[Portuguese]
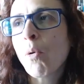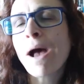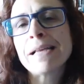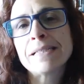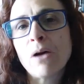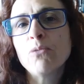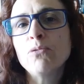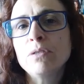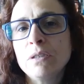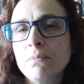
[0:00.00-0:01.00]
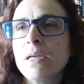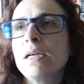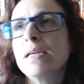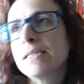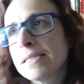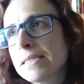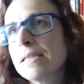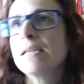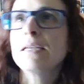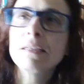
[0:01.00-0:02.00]
quase à última
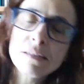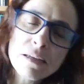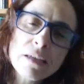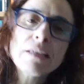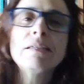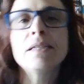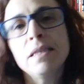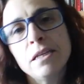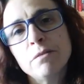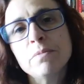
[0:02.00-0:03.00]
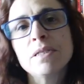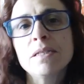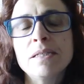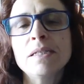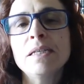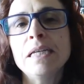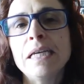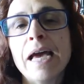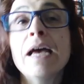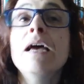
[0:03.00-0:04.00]
a decidir-me se
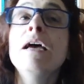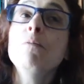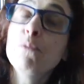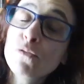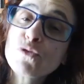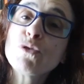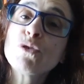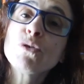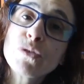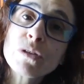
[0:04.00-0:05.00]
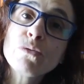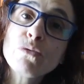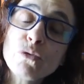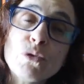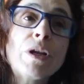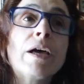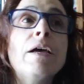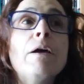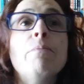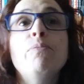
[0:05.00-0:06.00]
seria professora ou tradutora,